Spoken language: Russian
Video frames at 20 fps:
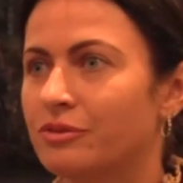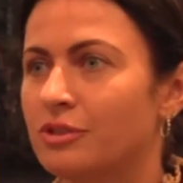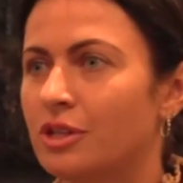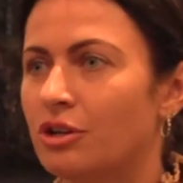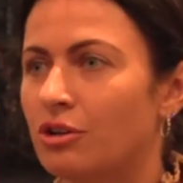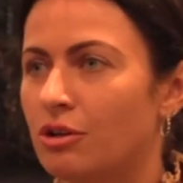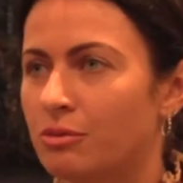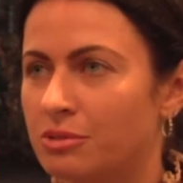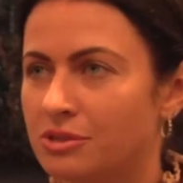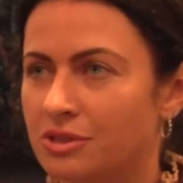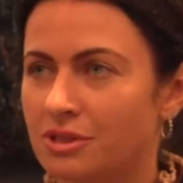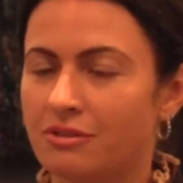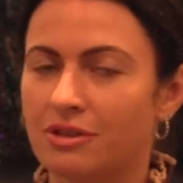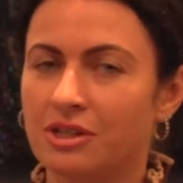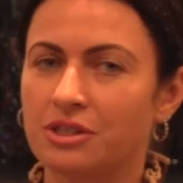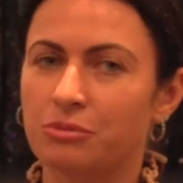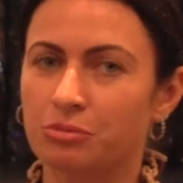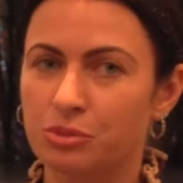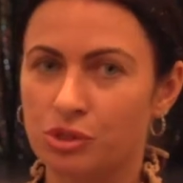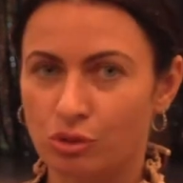Второе
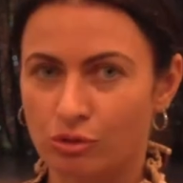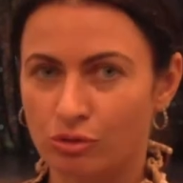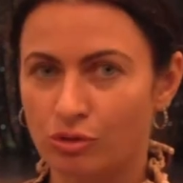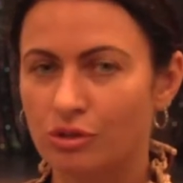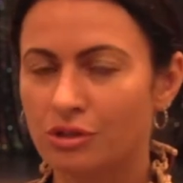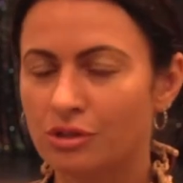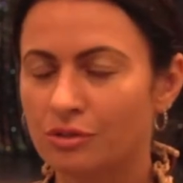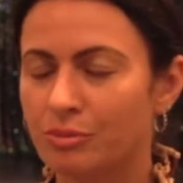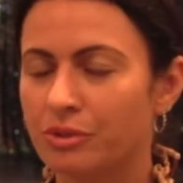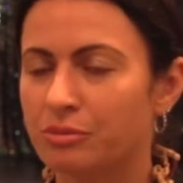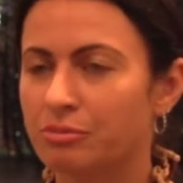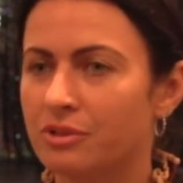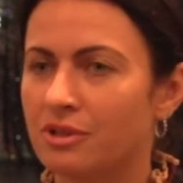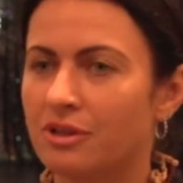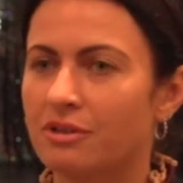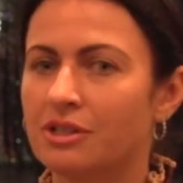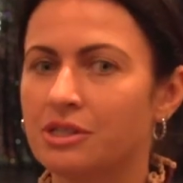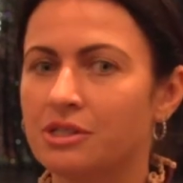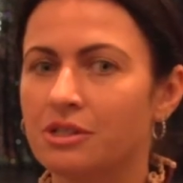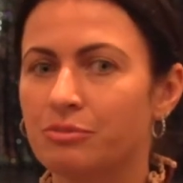образование – психолог,
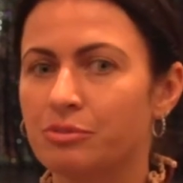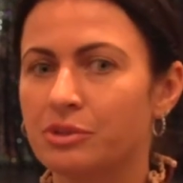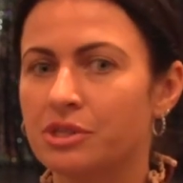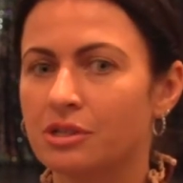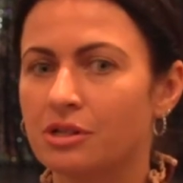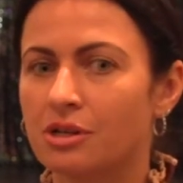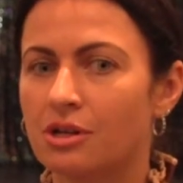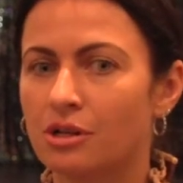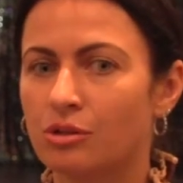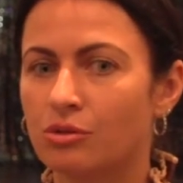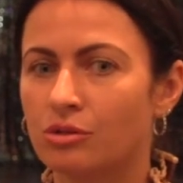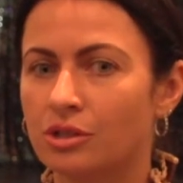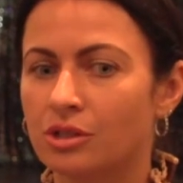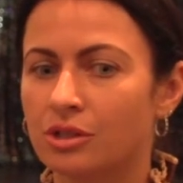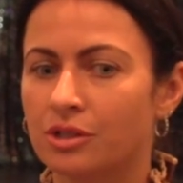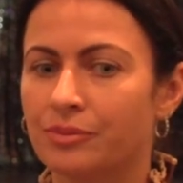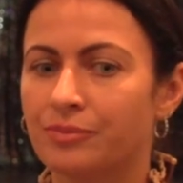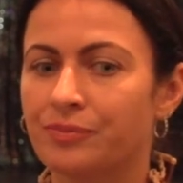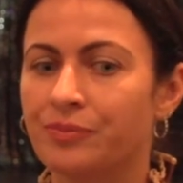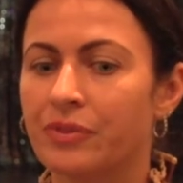преподаватель
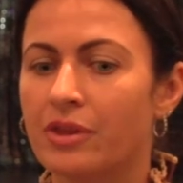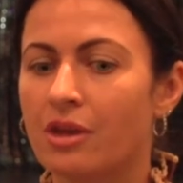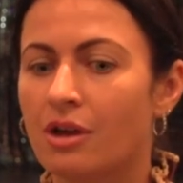психологии.